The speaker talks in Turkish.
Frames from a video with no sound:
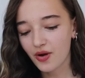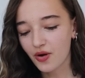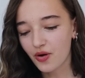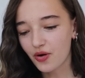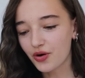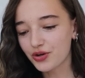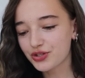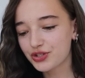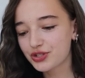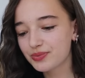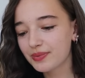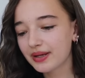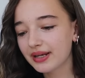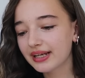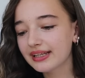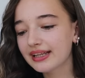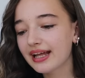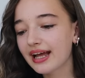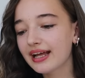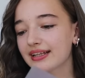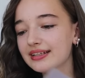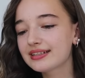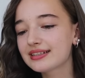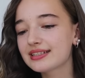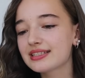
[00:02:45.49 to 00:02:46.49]
Hoşuma
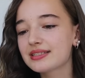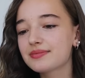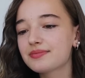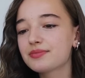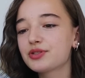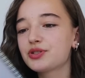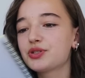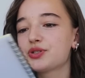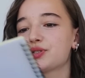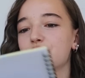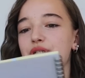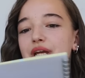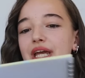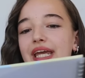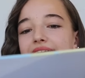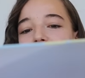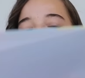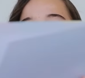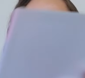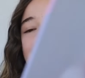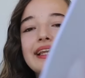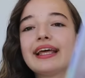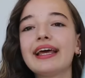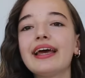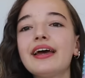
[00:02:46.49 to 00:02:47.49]
giden kısmı şu
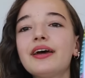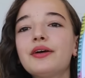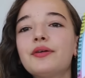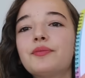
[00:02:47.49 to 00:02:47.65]
şekilde.